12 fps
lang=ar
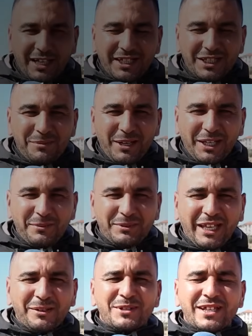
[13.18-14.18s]
قناه مغرب
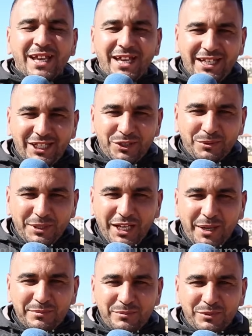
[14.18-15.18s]
تايمز اهلا
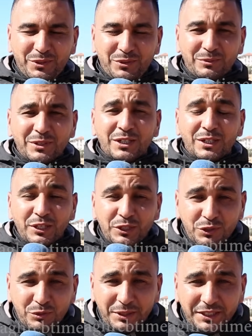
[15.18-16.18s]
ومرحبا بكم
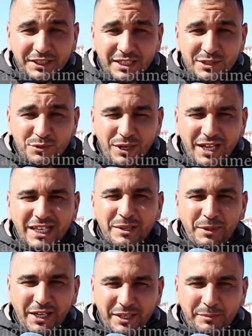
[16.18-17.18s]
اليوم عندنا سؤال
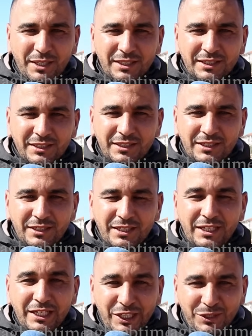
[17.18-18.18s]
المغاربه
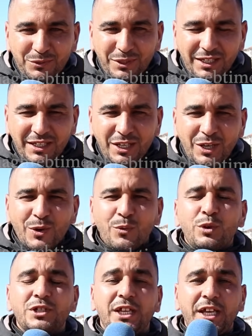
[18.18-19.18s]
اللي هو
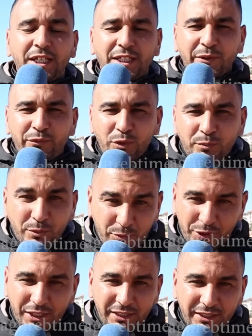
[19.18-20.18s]
واش كيحتفلوا
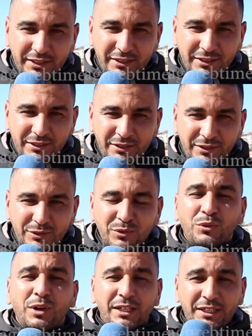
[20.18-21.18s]
بالبوناني
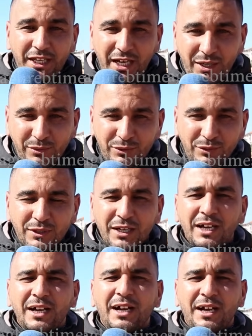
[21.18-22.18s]
وغادي نحاولوا
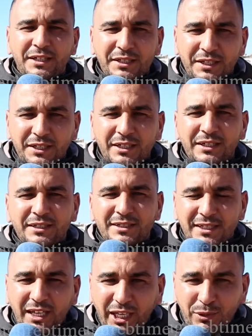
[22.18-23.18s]
اننا
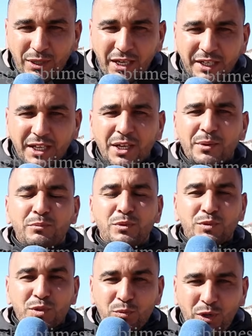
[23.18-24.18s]
نستقيل الاراء
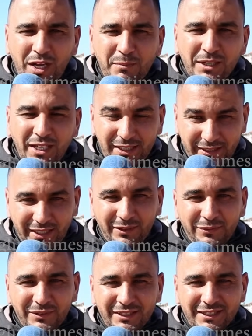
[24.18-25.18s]
من مجموعه من
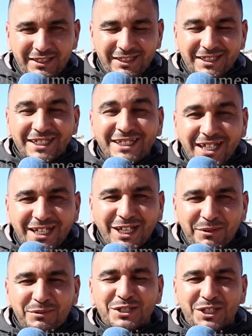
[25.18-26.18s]
الاطياف
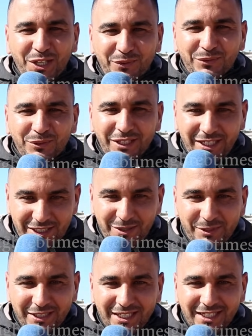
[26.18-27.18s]
لذلك باش تعرفوا
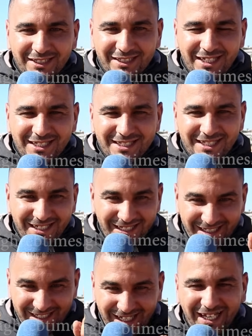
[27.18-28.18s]
الاجابه ديال هاد الناس
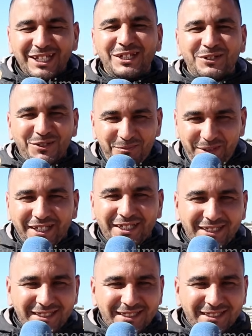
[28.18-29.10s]
خليكم معنا